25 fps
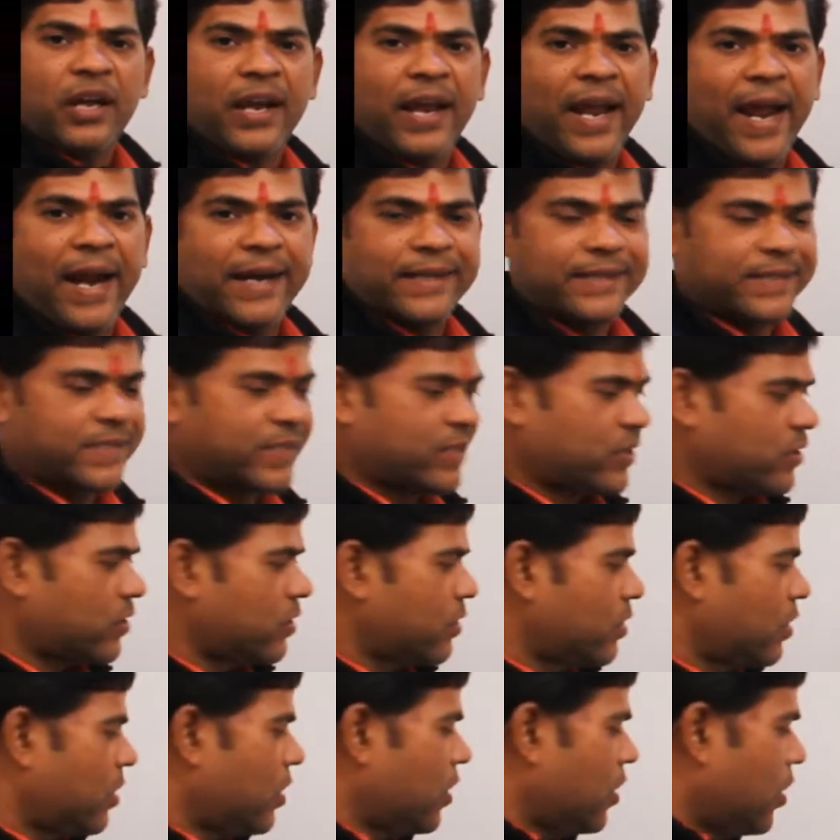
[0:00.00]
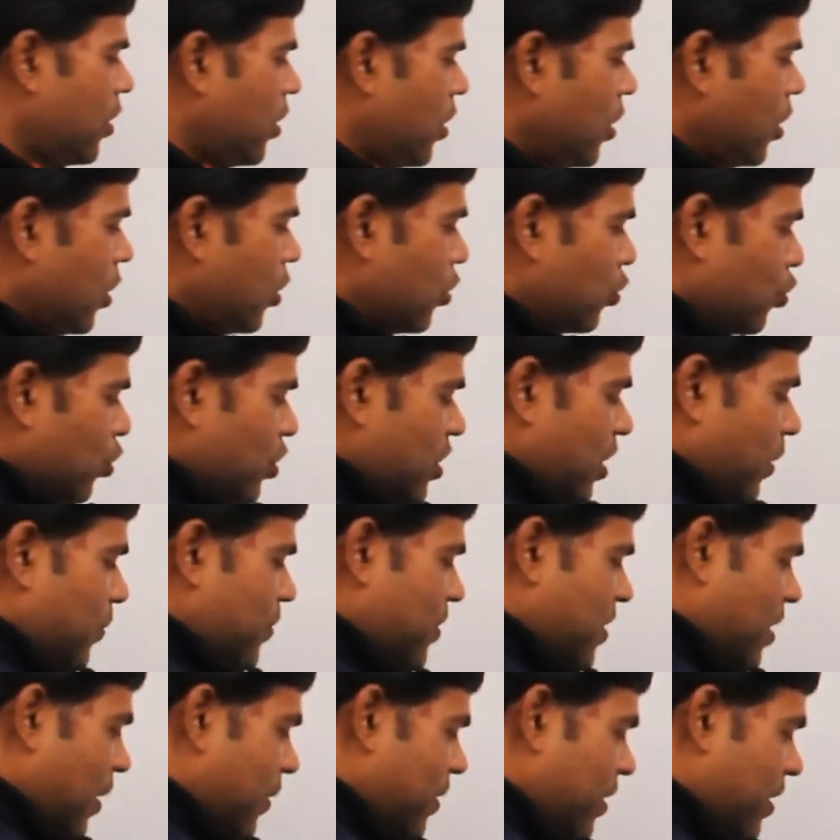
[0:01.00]
कैट्स तो जब
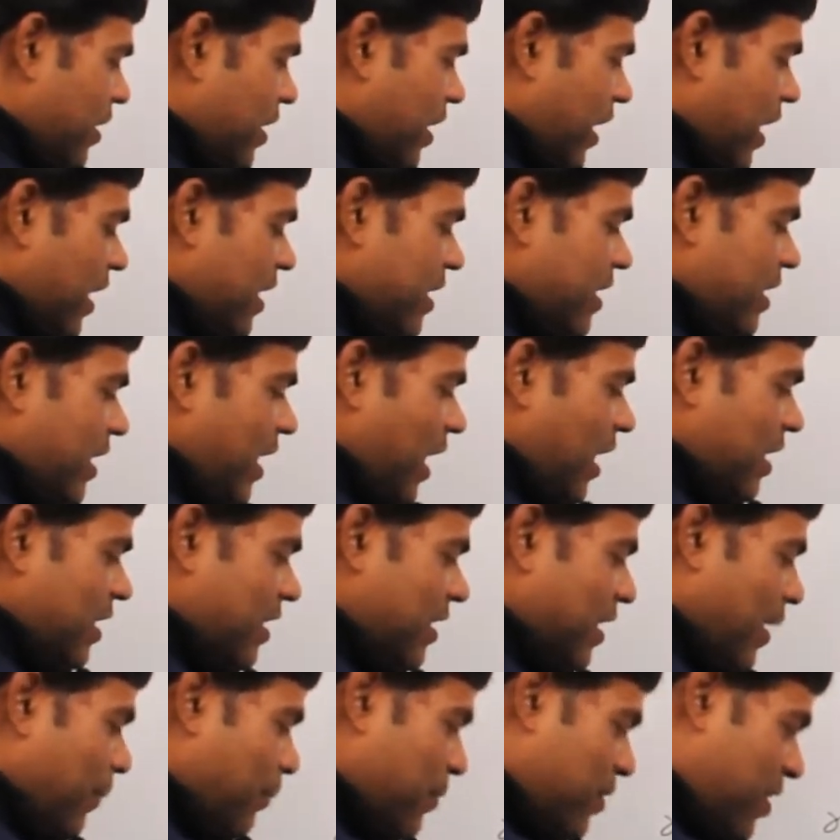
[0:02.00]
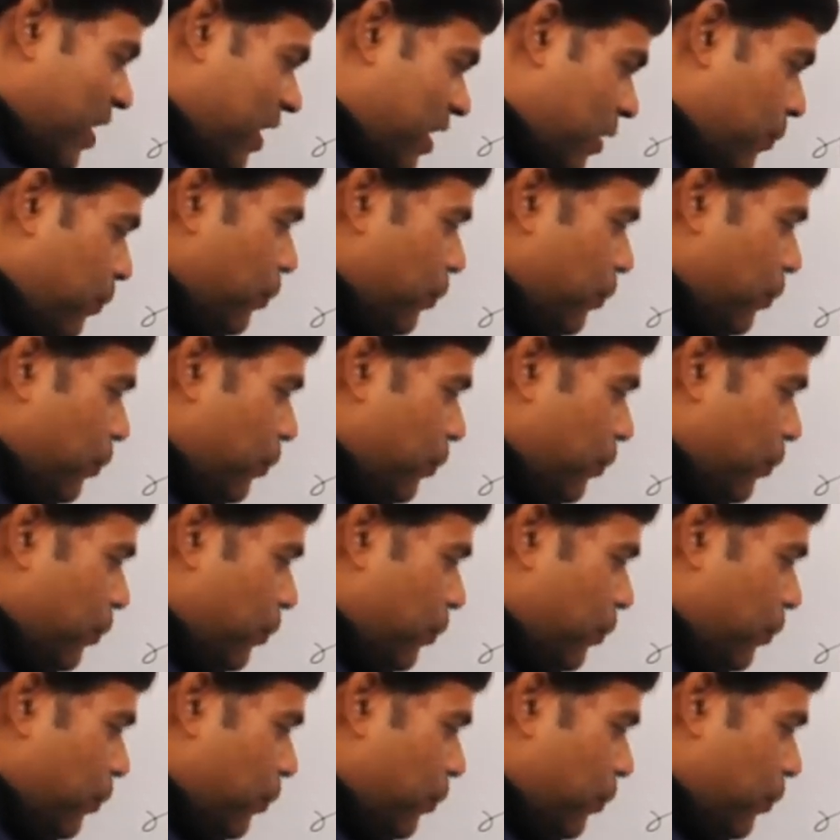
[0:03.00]
सेंटेंस का सब्जेक्ट